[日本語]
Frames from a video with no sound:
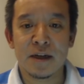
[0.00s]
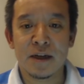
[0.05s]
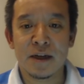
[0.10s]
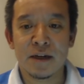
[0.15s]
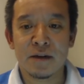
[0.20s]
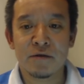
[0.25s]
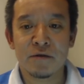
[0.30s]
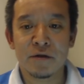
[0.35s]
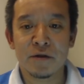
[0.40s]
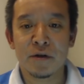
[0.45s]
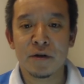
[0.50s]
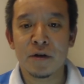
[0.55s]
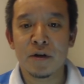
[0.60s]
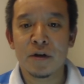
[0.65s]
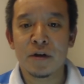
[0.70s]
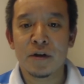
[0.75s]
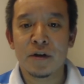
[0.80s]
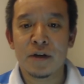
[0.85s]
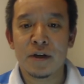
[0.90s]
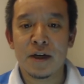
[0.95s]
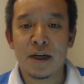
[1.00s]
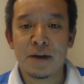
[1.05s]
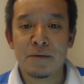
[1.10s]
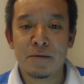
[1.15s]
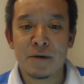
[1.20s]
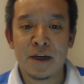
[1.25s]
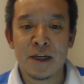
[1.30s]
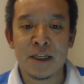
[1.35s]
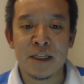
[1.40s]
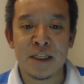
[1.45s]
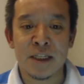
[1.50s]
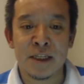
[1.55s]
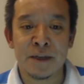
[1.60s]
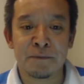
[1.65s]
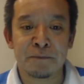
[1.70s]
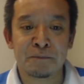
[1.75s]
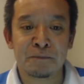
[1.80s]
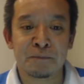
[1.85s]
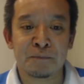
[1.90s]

えこのライブ配信